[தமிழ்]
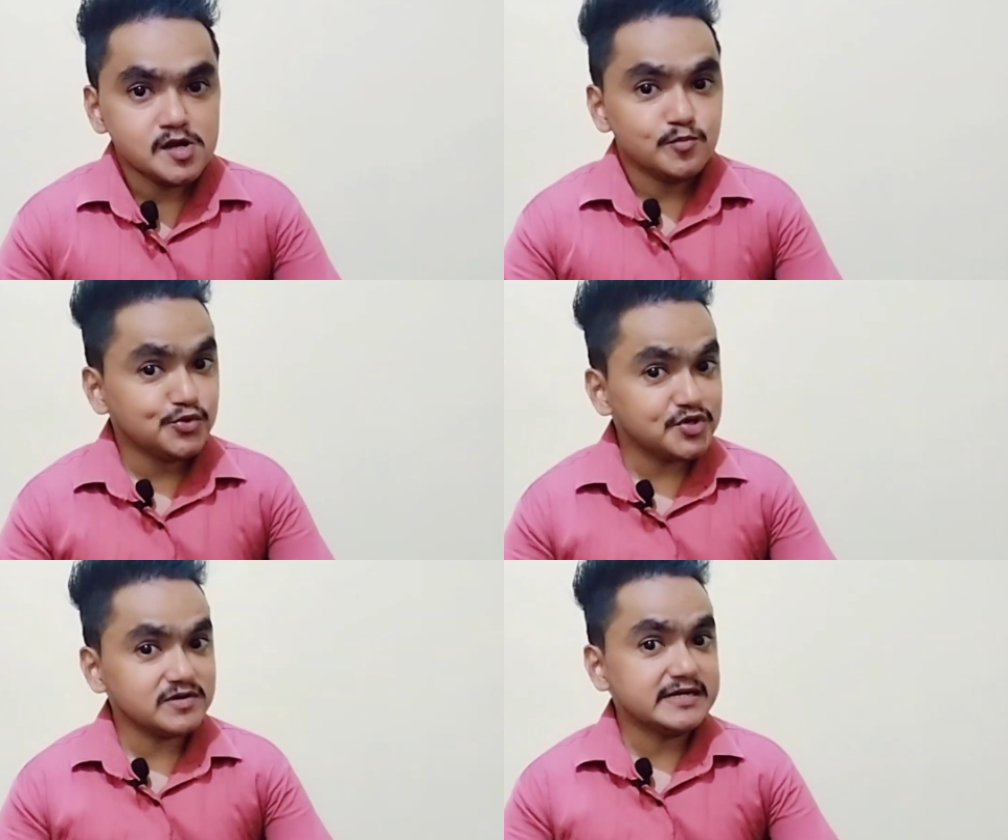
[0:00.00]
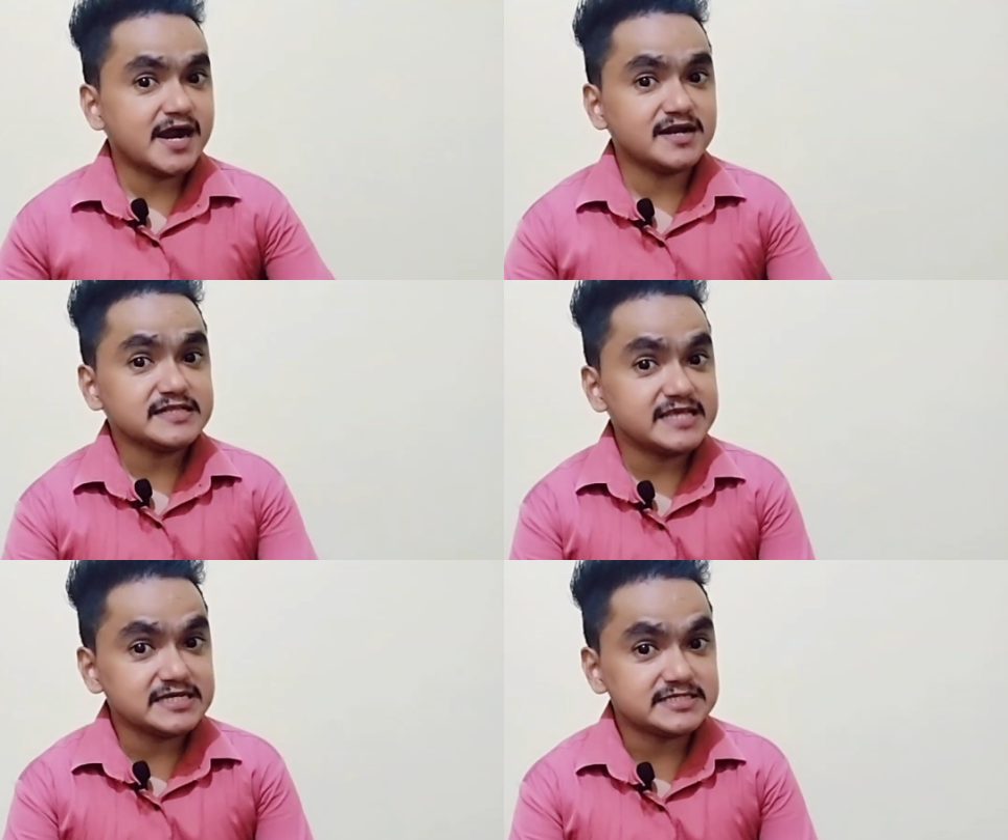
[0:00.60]
முதியவர்களுக்கான
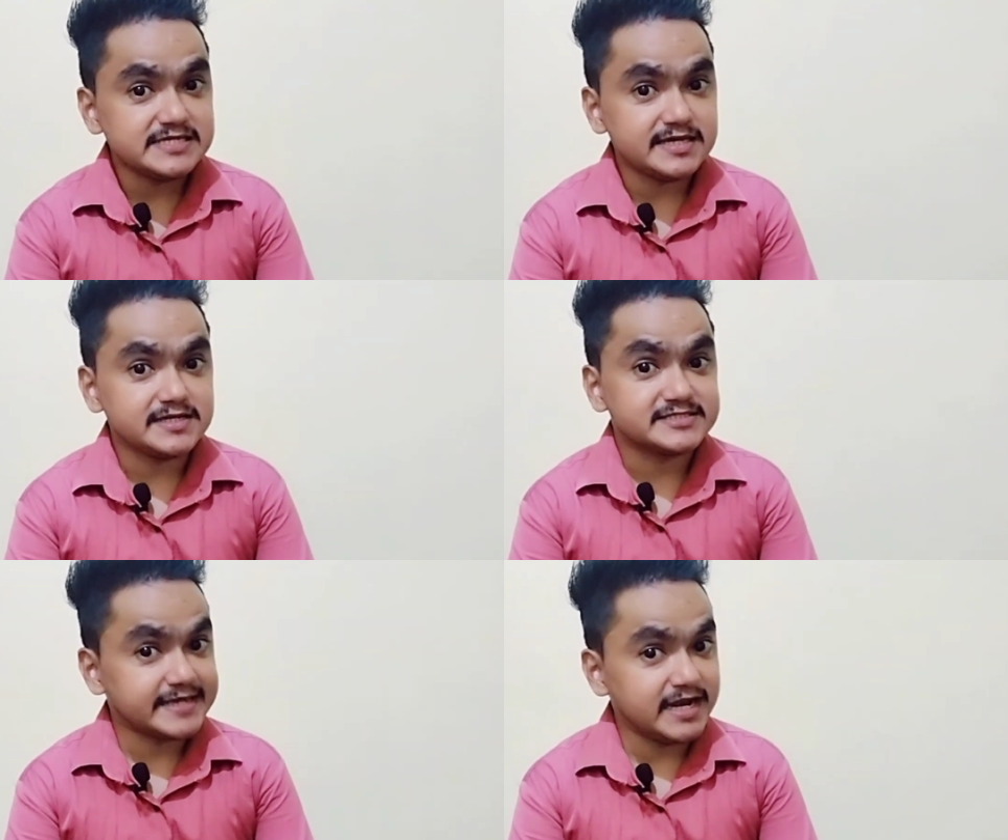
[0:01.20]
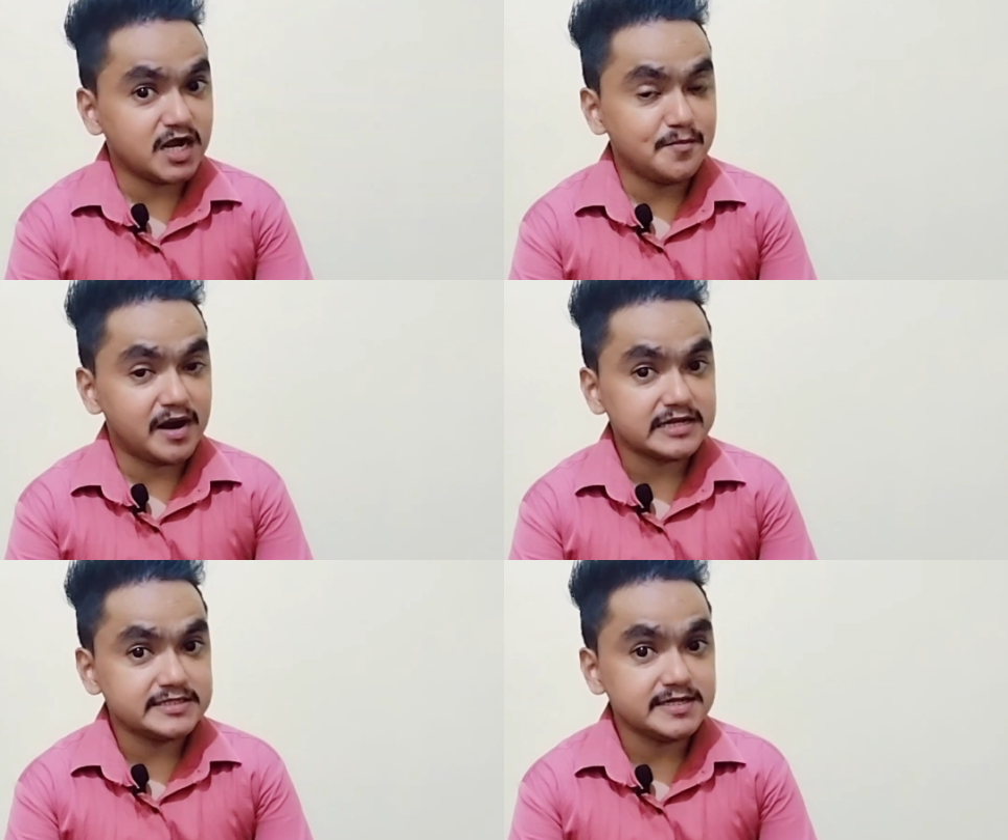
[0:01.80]
தேசிய
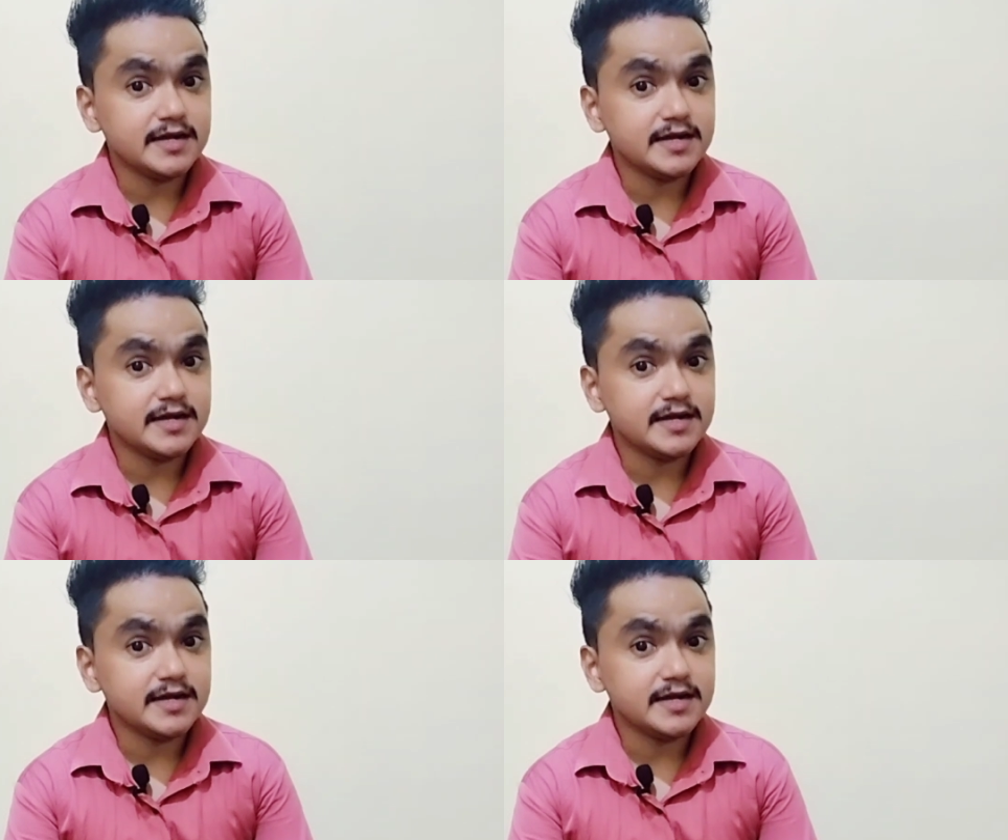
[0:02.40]
செயலகமானது